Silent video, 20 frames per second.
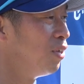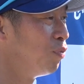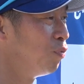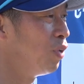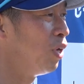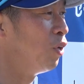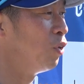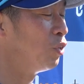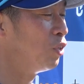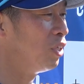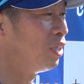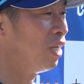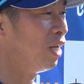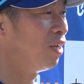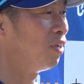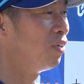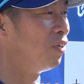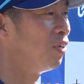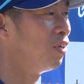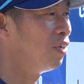まあ、本当に
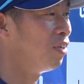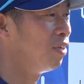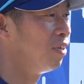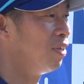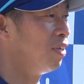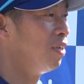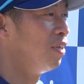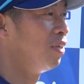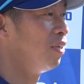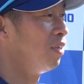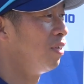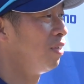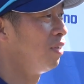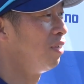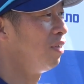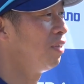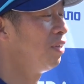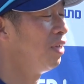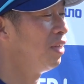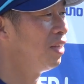あの
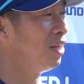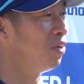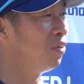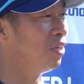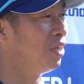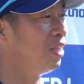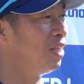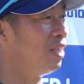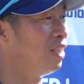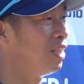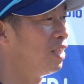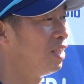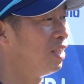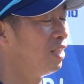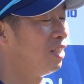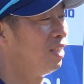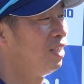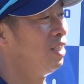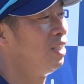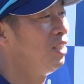例年より
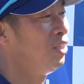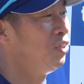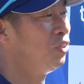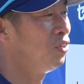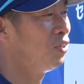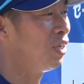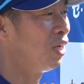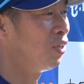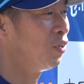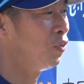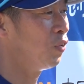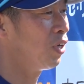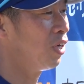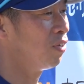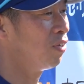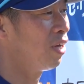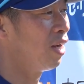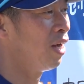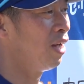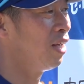1週間10日
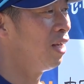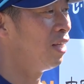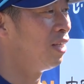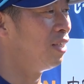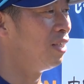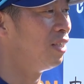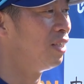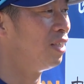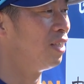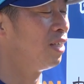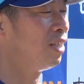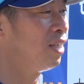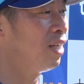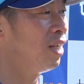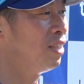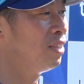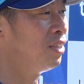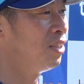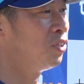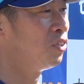ぐらい早い
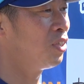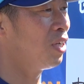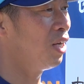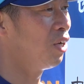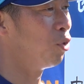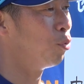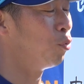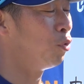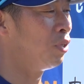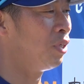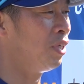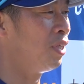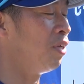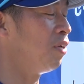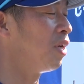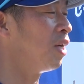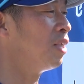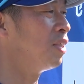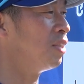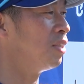感じで疲れを持ってきて
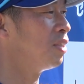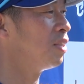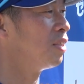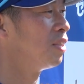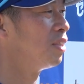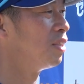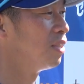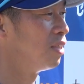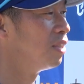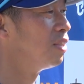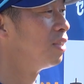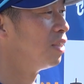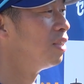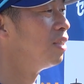る感じです。